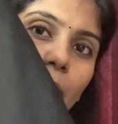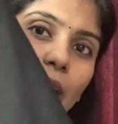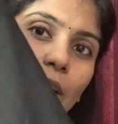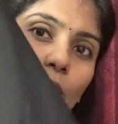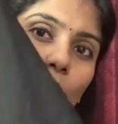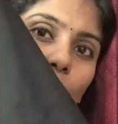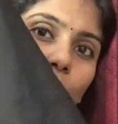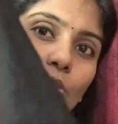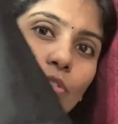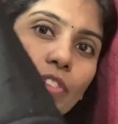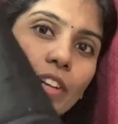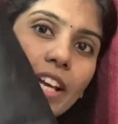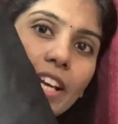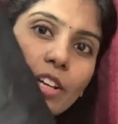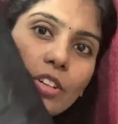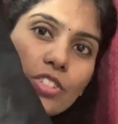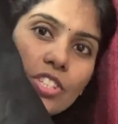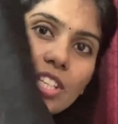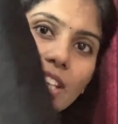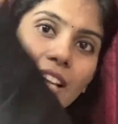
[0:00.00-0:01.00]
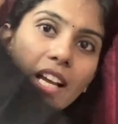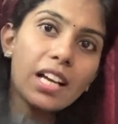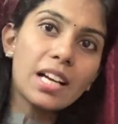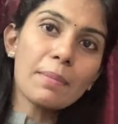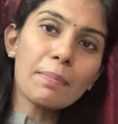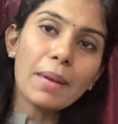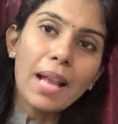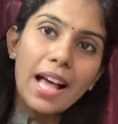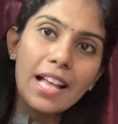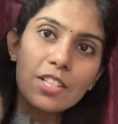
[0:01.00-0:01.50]
ఎక్కువ ఫ్లేర్ వచ్చేలాగా
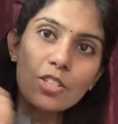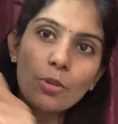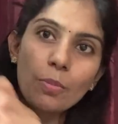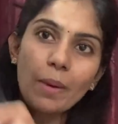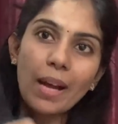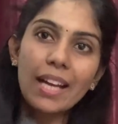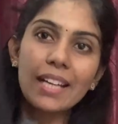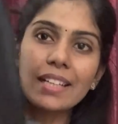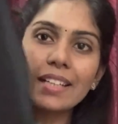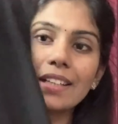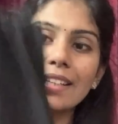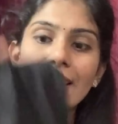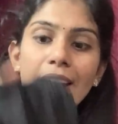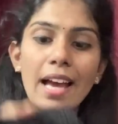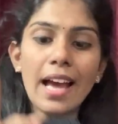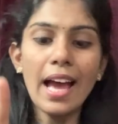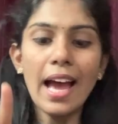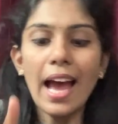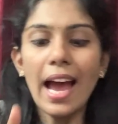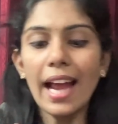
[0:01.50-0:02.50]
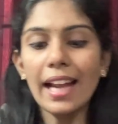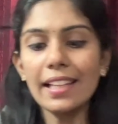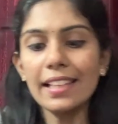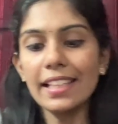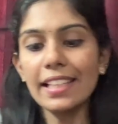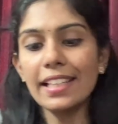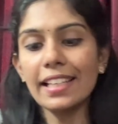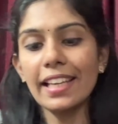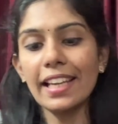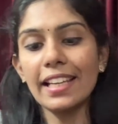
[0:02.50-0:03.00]
ప్లాజో ప్యాంట్ అండ్
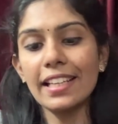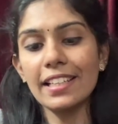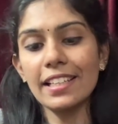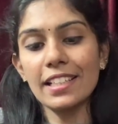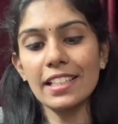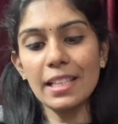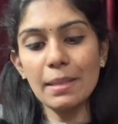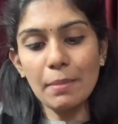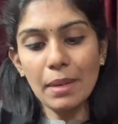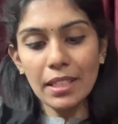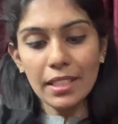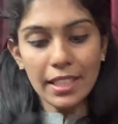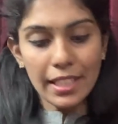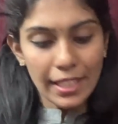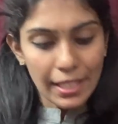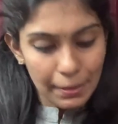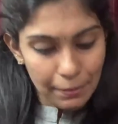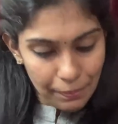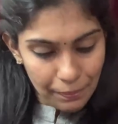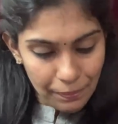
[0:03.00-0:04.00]
దీనికి ఏంటంటే మనకి